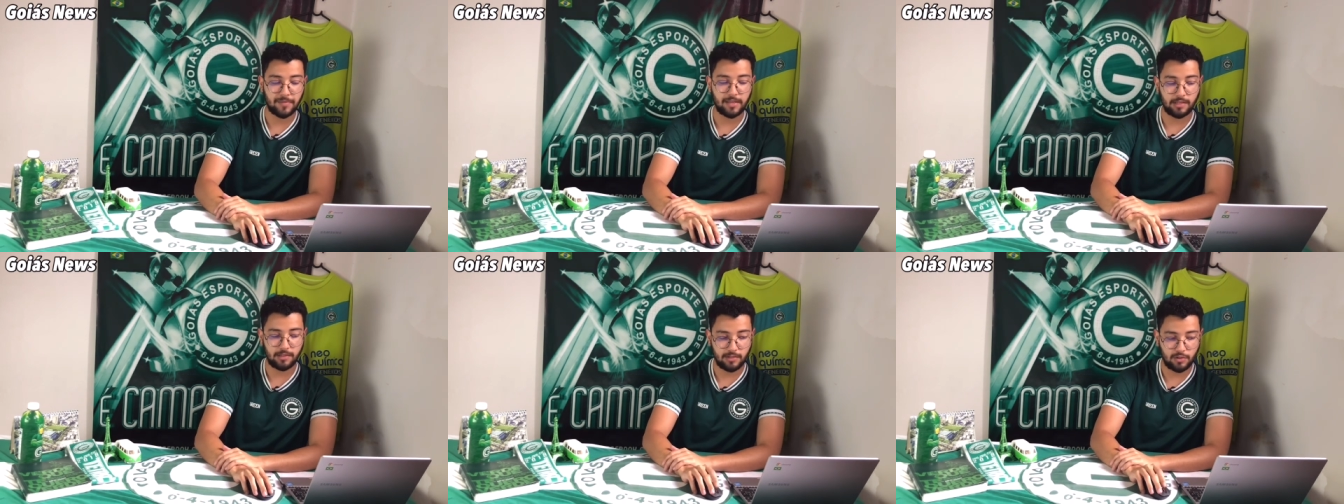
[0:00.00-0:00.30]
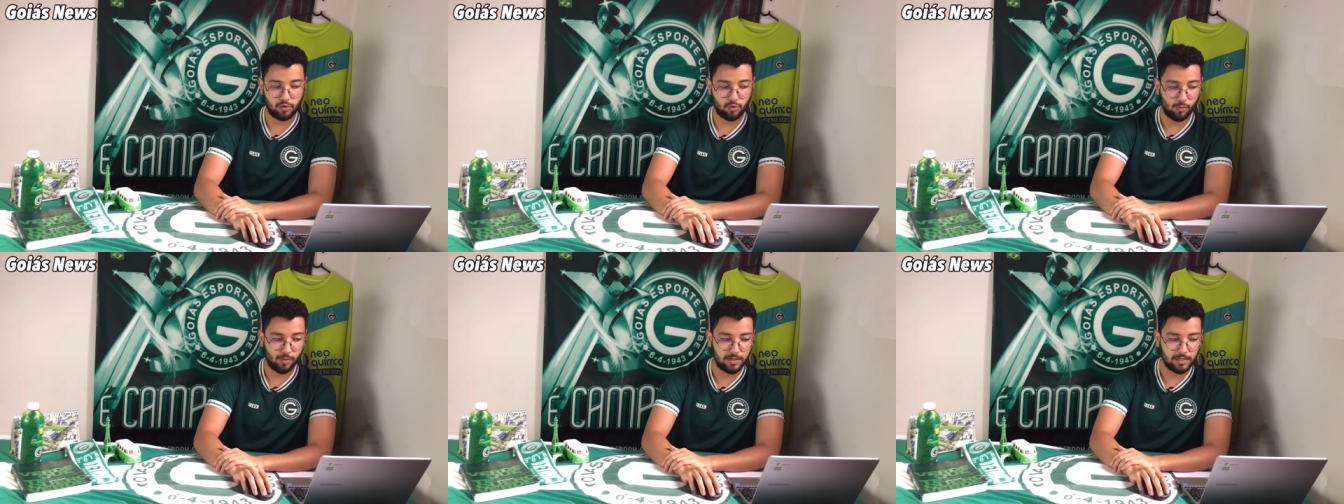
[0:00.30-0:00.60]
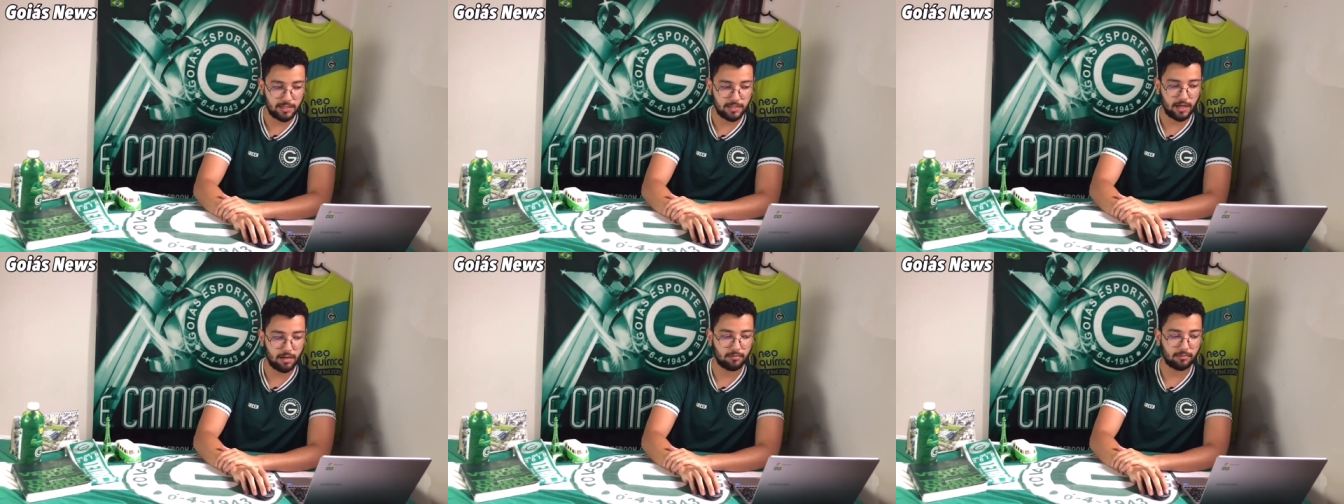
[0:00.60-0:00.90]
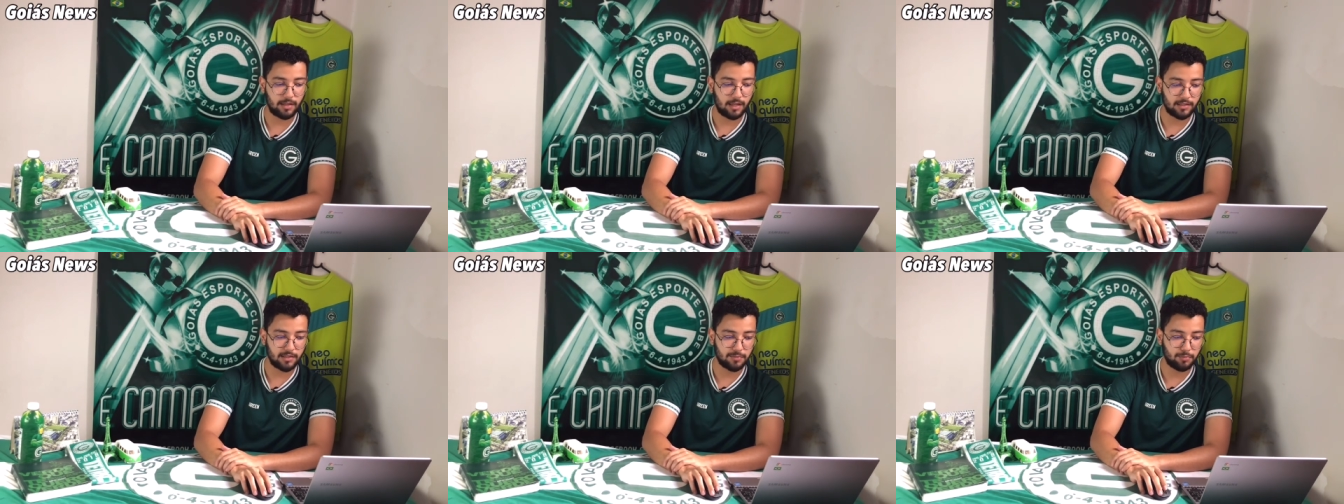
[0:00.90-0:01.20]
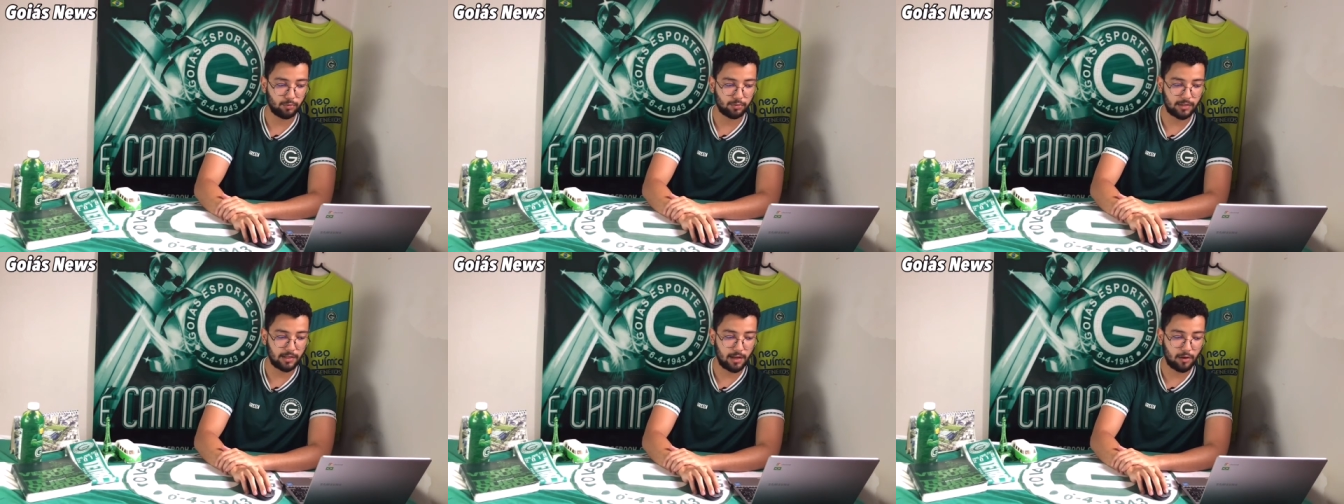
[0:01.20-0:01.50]
Iniciou esse ano na
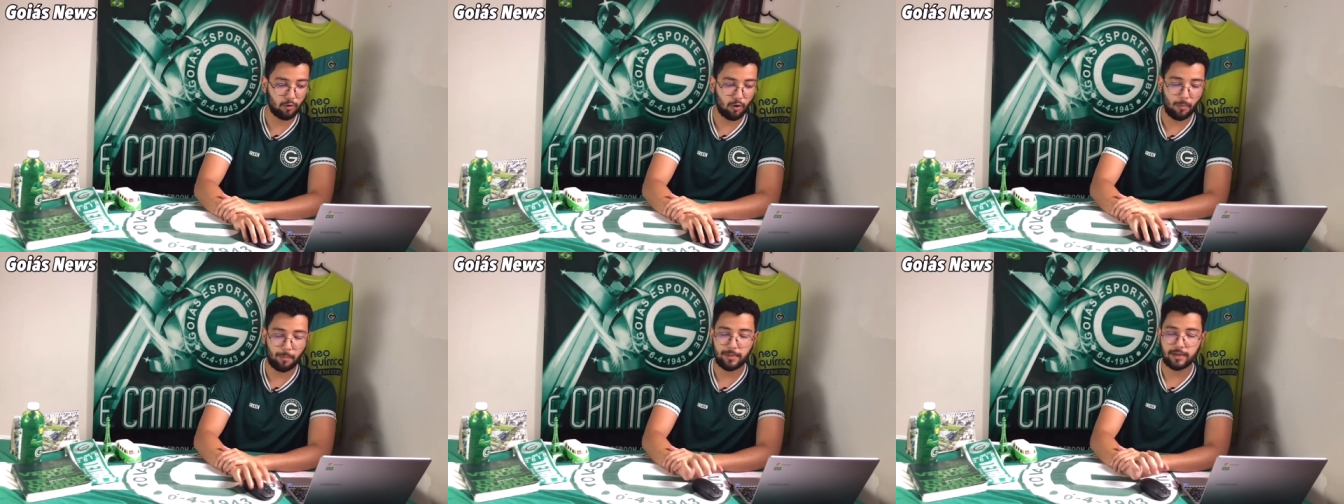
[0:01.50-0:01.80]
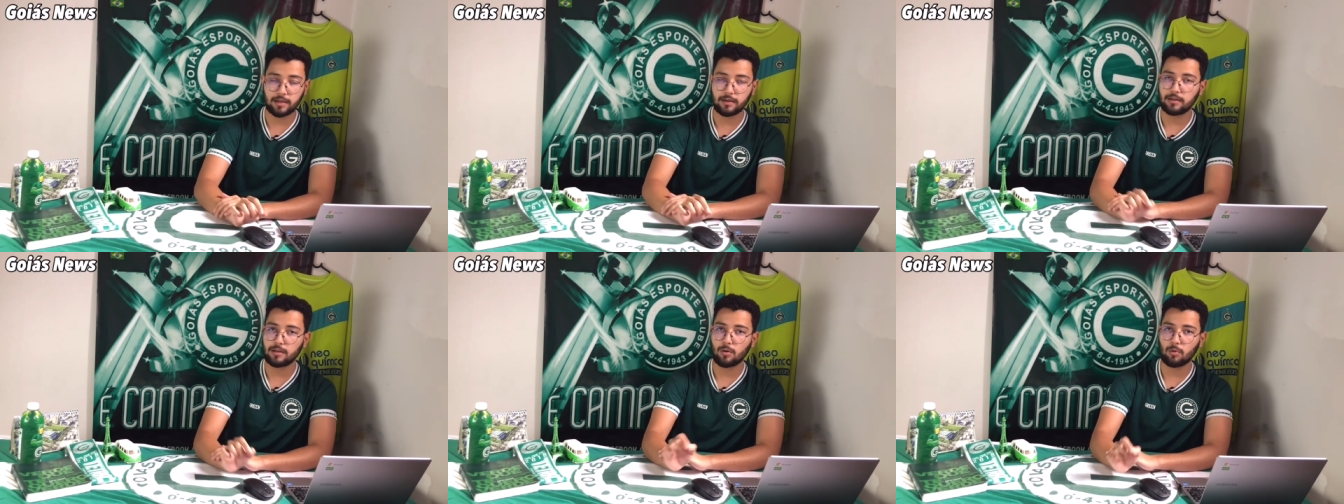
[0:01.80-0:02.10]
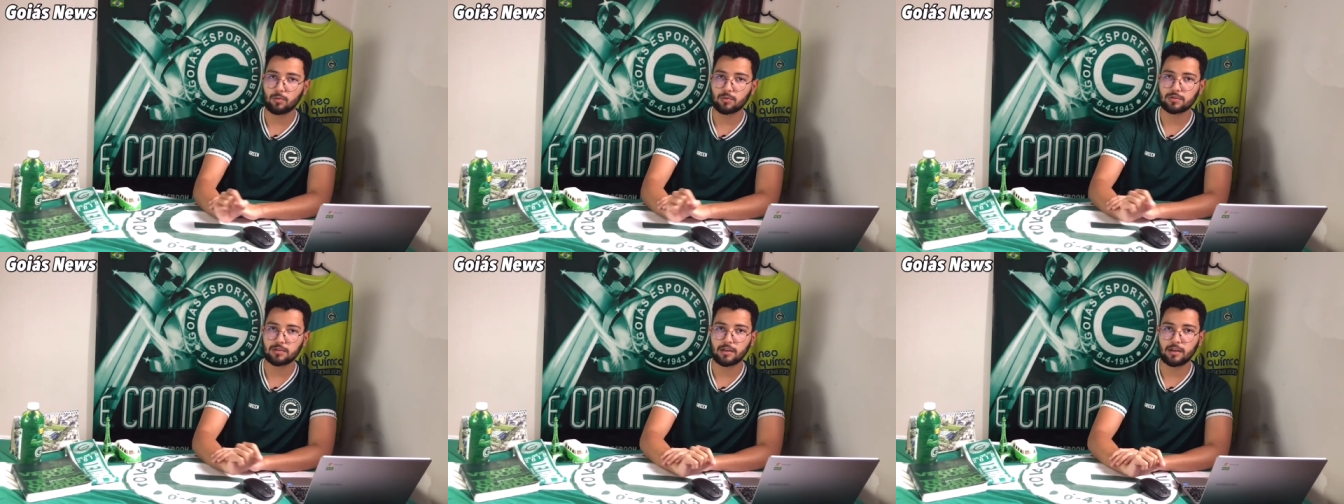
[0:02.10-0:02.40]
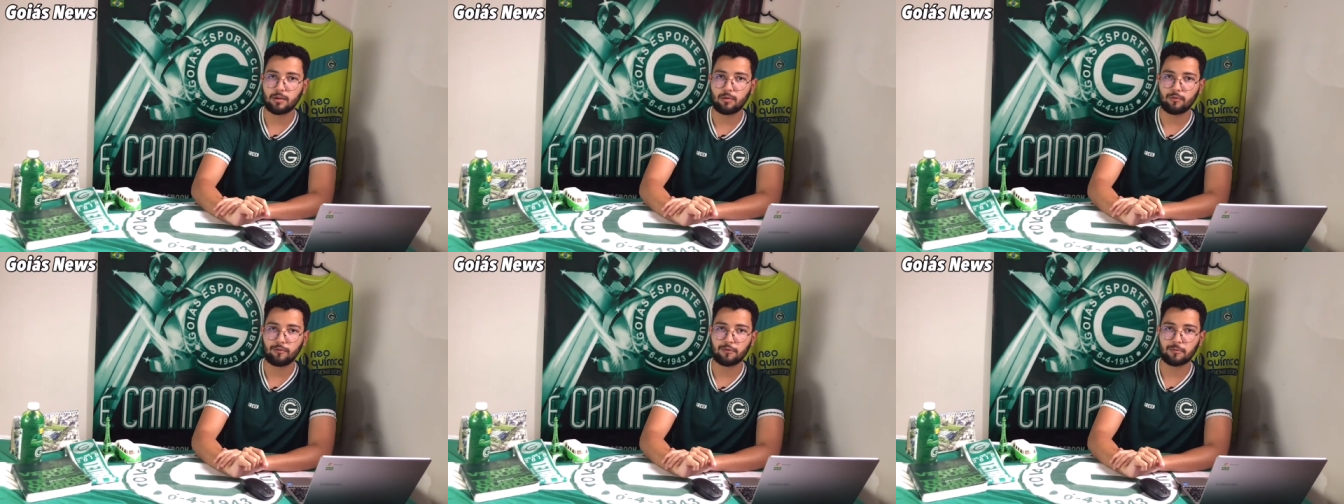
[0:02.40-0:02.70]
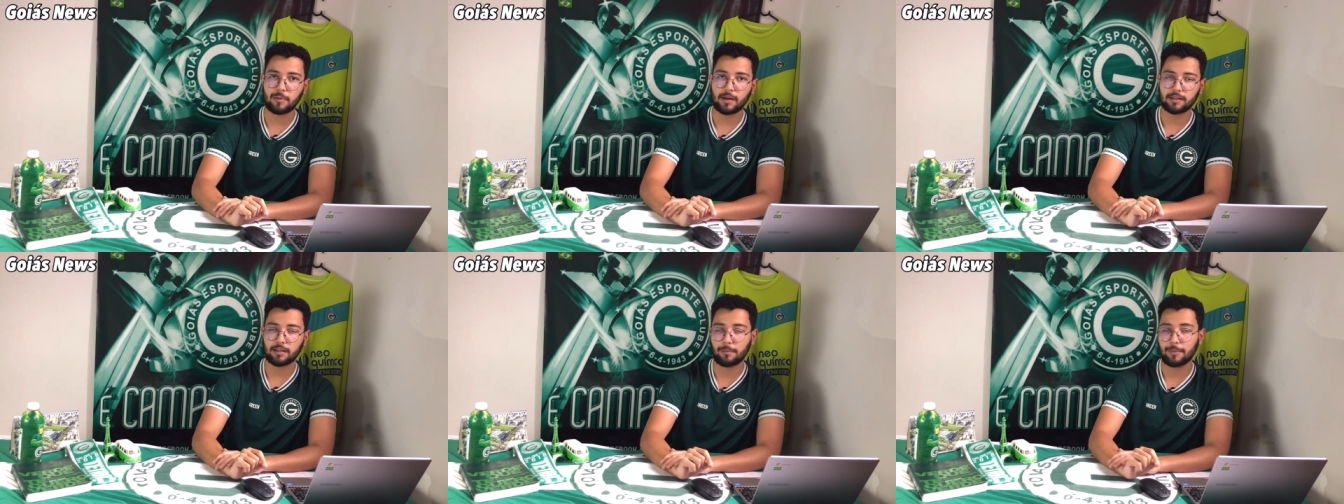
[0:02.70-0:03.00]
disputa da Copinha e eu consegui
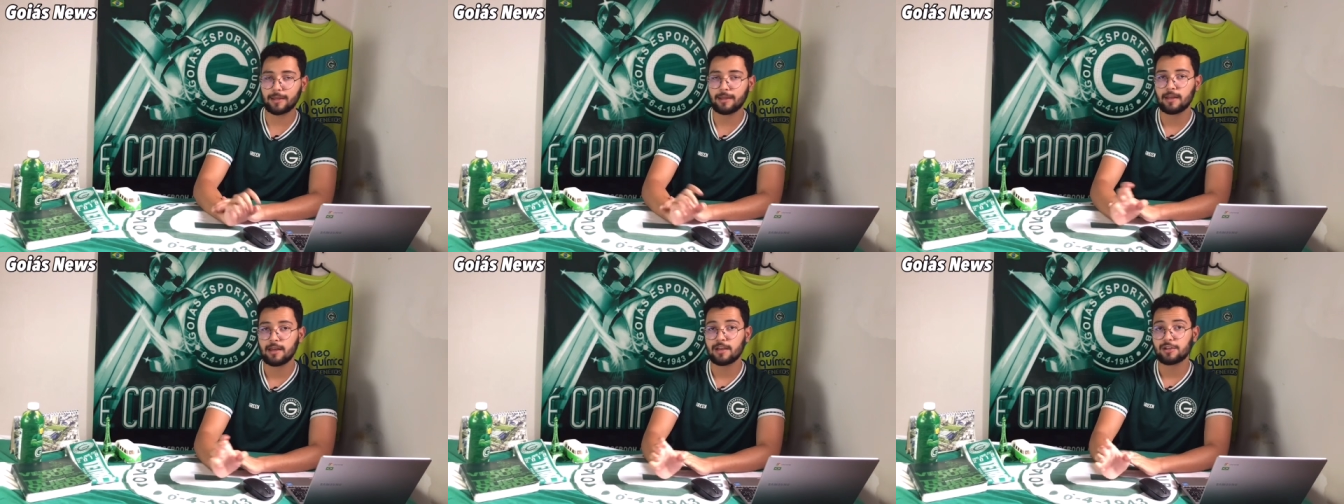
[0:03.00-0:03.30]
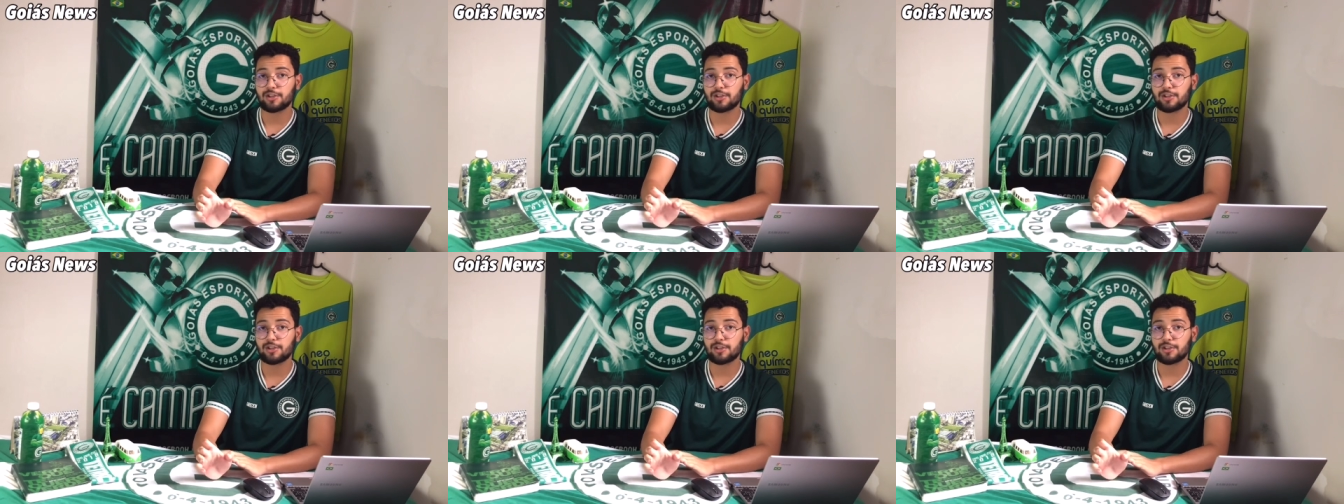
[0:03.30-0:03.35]
confirmar também,